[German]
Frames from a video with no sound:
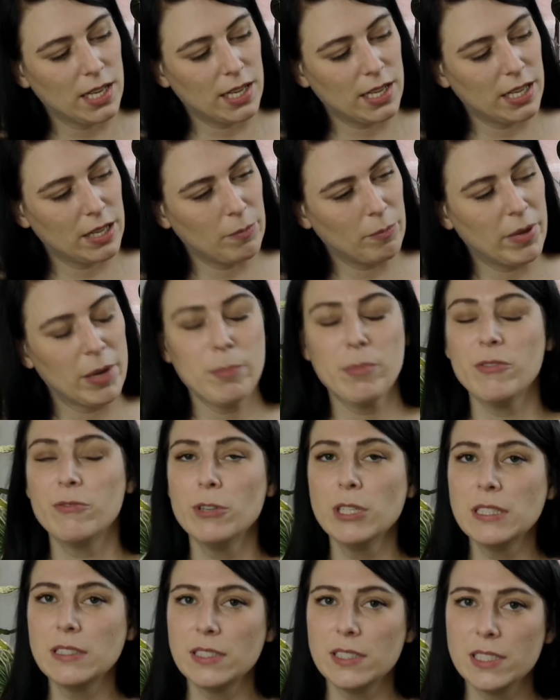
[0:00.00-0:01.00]
Ähm, beim
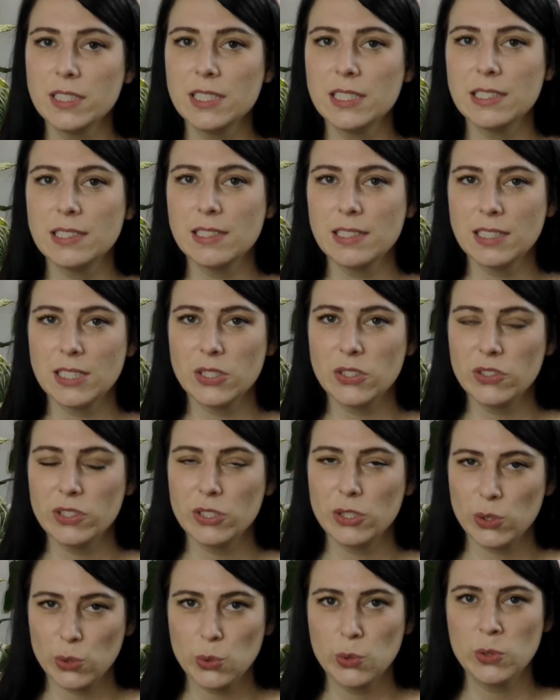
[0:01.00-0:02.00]
Bewurzeln ist es
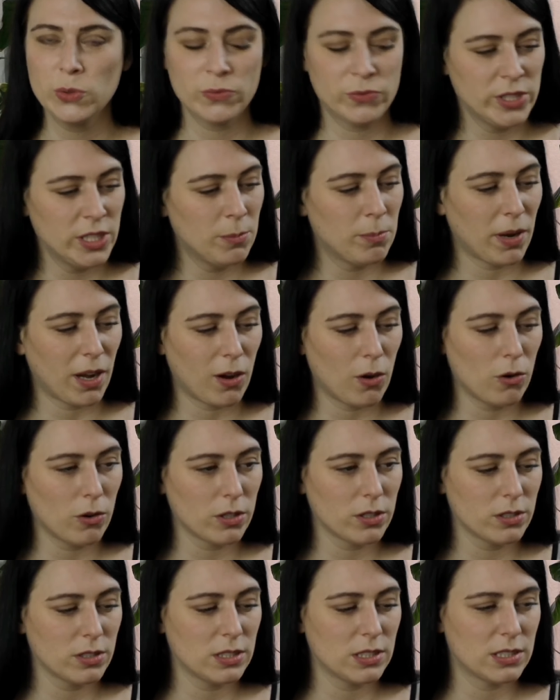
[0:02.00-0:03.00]
natürlich so, wir
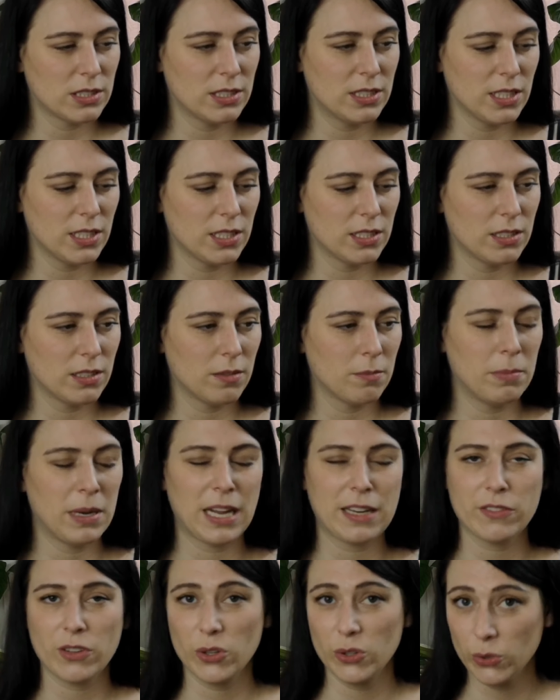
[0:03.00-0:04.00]
brauchen den
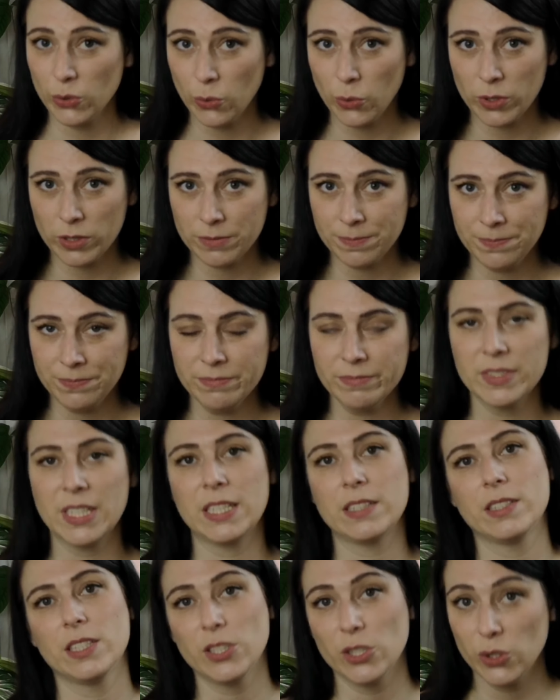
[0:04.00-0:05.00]
Blattknoten,
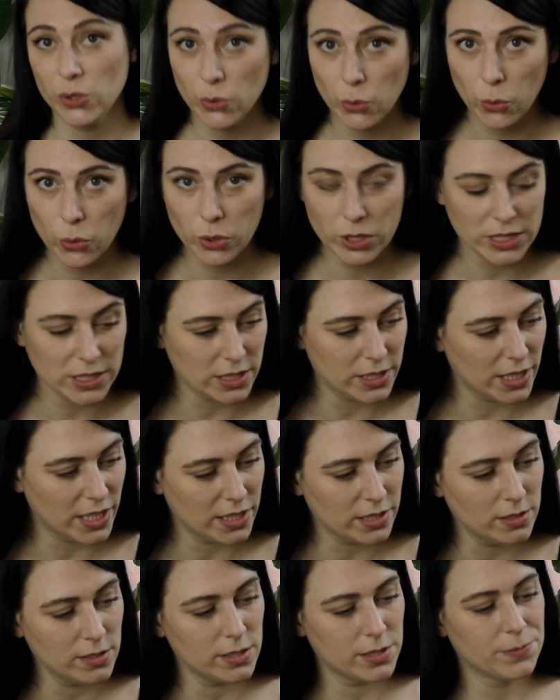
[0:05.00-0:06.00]
der sich Nodien
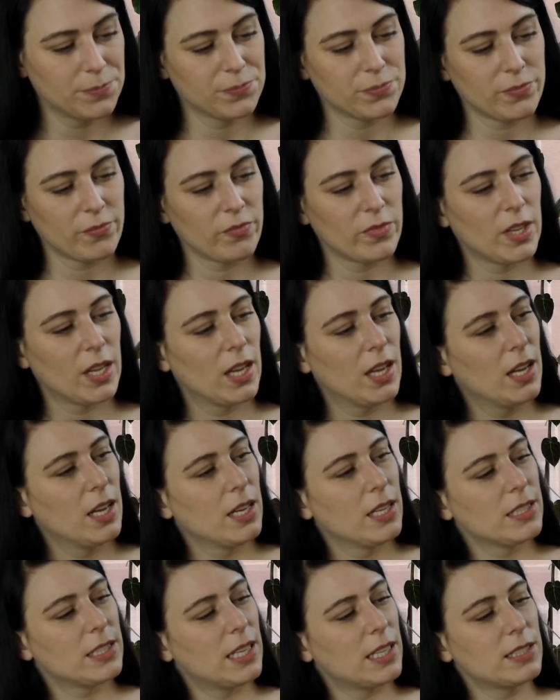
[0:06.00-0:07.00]
nennt.
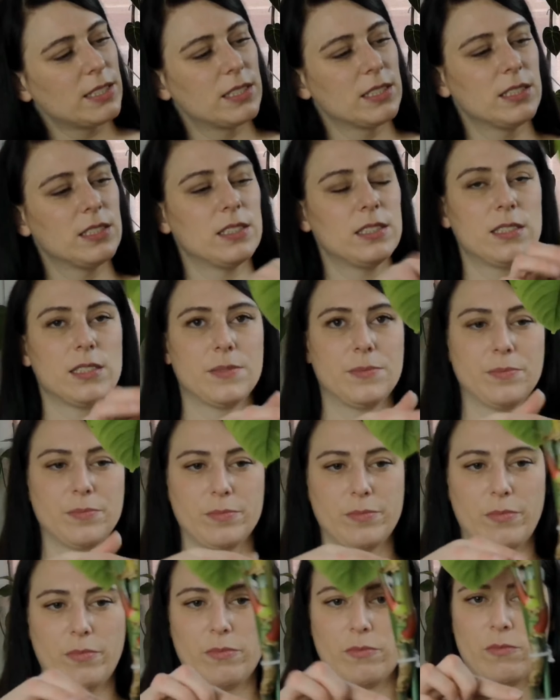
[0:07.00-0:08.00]
Das sind
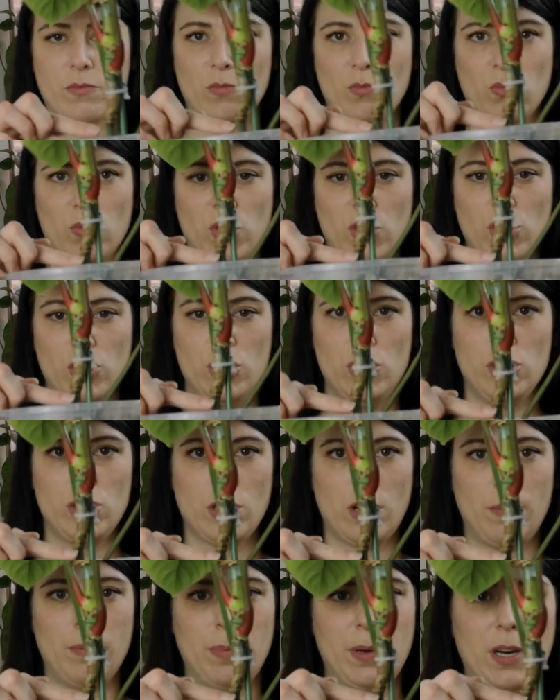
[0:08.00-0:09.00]

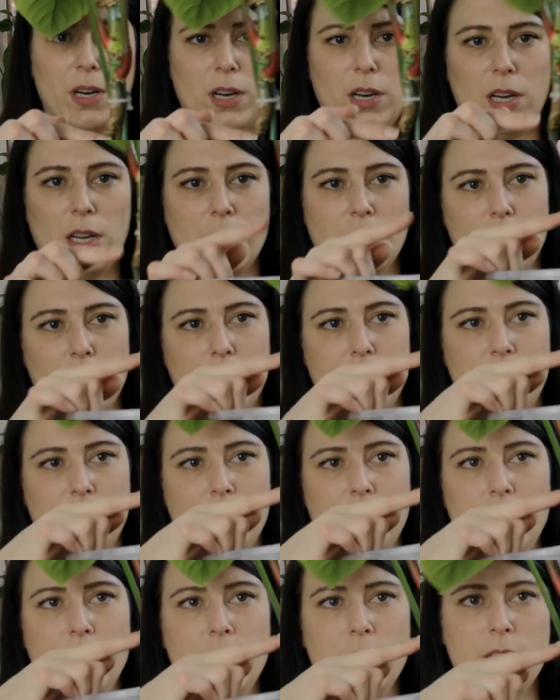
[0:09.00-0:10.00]
dieser Part,
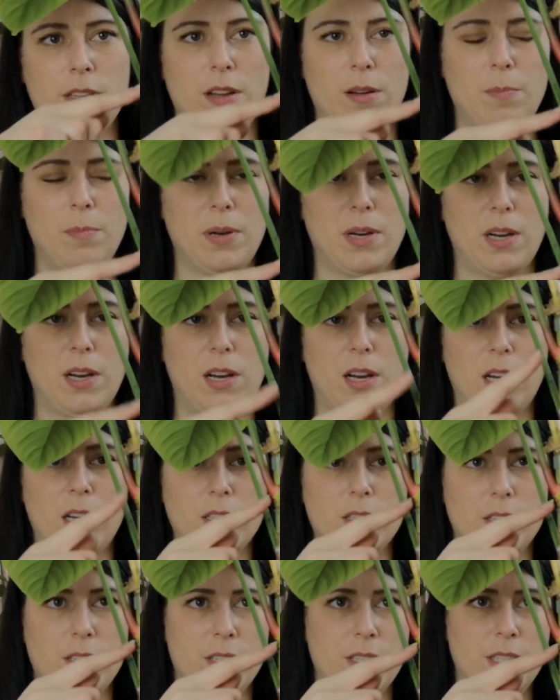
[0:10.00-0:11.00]
dieser
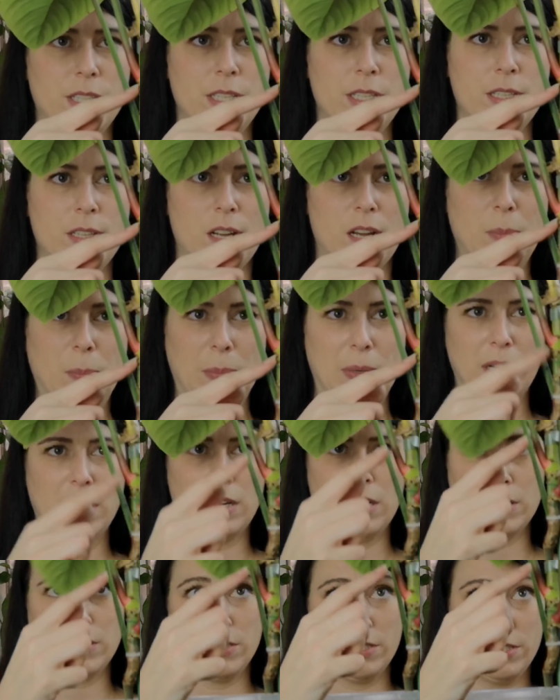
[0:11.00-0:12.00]
Part, dieser
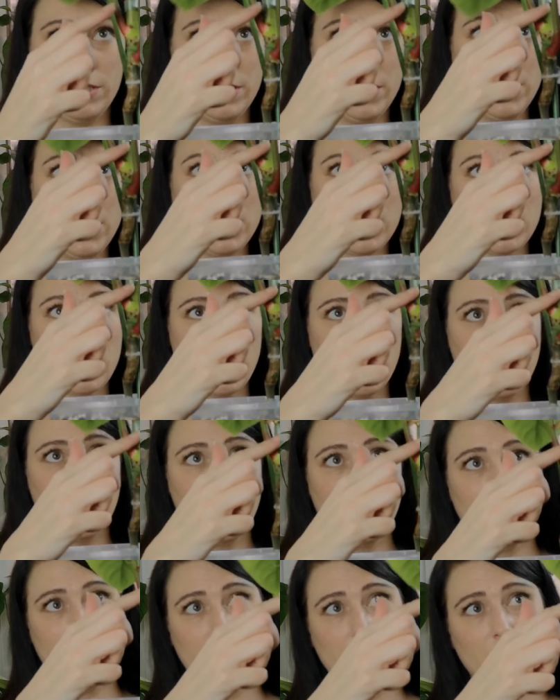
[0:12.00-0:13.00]
Part, dieser
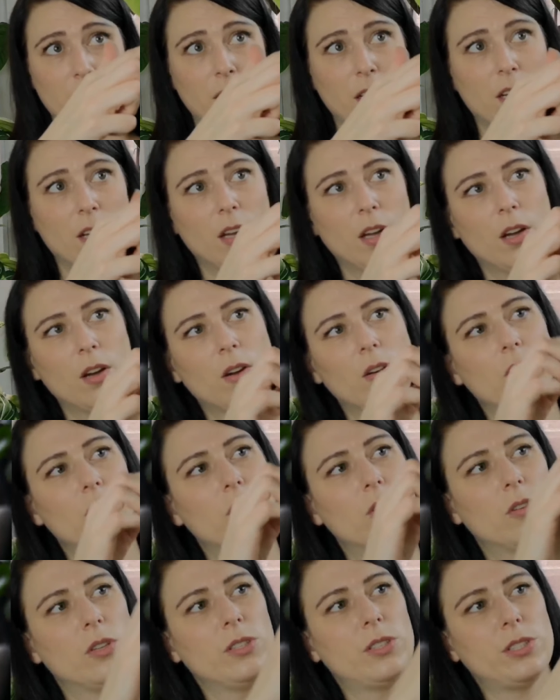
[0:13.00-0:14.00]
hier
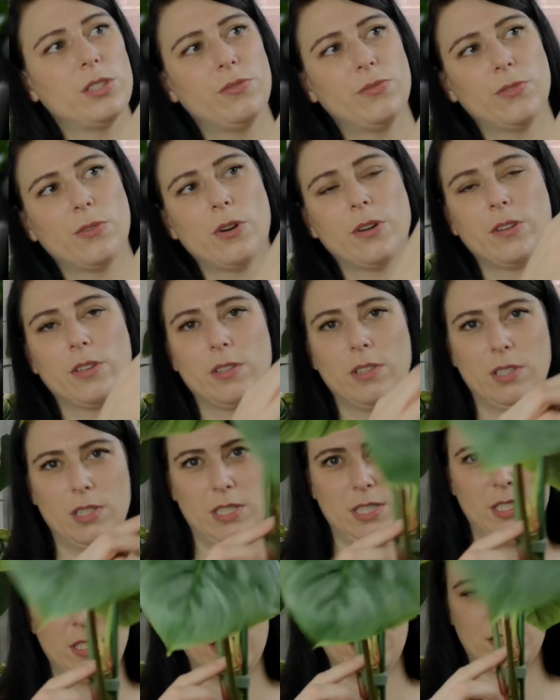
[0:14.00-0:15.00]
und hier vorne
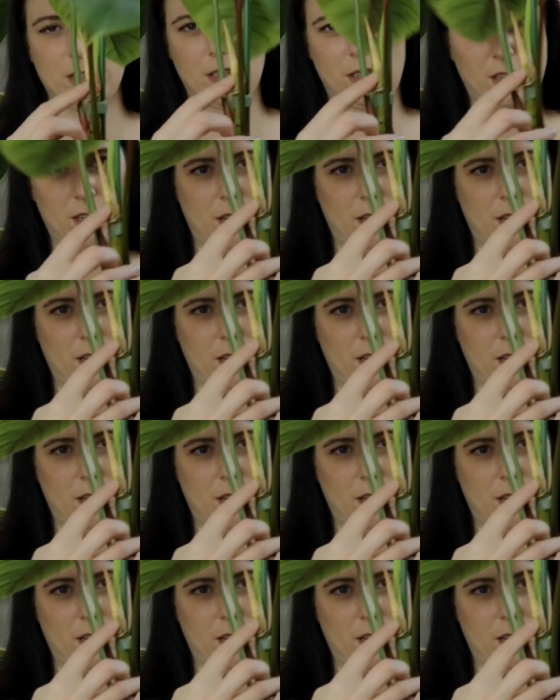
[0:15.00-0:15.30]
ist